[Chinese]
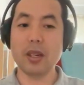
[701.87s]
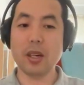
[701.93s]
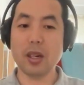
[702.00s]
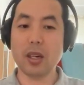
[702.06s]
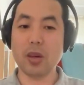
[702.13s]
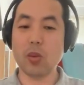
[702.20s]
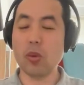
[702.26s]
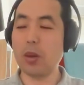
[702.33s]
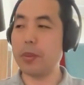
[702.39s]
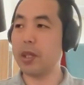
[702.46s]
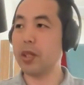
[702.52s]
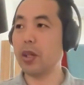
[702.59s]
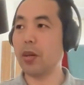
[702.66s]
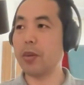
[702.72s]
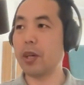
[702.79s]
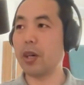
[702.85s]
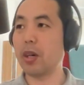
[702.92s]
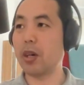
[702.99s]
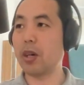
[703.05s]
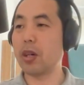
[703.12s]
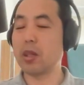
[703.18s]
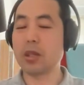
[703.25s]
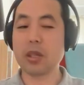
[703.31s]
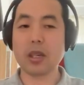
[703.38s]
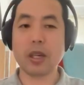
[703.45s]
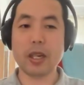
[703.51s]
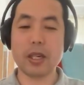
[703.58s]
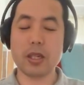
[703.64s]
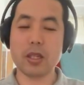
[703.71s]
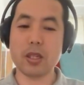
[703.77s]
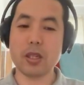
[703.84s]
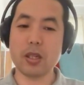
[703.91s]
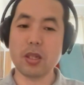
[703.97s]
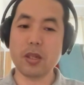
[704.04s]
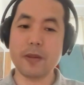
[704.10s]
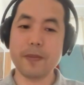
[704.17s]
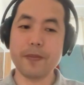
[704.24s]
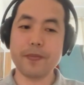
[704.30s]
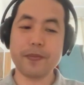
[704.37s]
啊，我们要不要开始？